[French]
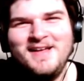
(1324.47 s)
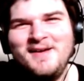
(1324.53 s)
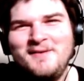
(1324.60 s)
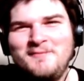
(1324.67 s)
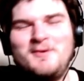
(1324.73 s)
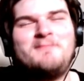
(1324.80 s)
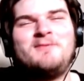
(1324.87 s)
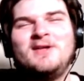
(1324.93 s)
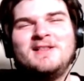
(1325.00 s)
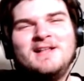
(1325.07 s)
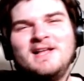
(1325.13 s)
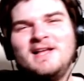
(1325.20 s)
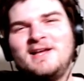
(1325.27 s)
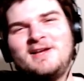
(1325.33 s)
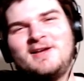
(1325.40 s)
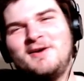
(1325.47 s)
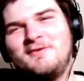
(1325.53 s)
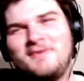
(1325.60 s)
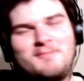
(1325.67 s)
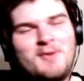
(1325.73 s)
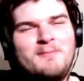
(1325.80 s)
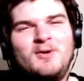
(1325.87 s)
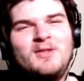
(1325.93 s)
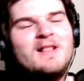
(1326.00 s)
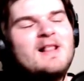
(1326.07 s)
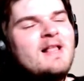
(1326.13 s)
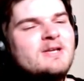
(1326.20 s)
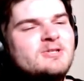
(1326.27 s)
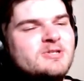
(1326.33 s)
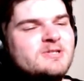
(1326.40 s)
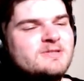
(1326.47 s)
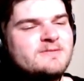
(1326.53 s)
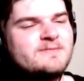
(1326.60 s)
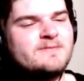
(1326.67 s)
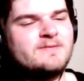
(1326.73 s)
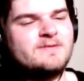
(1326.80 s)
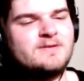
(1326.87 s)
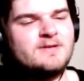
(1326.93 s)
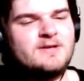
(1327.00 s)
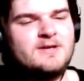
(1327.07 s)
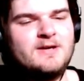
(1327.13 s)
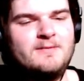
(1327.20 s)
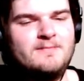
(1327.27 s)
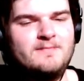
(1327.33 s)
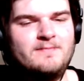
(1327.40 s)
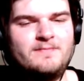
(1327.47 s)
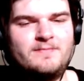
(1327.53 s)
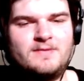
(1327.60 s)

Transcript: oh importe. Oh, peu importe. Juste comme.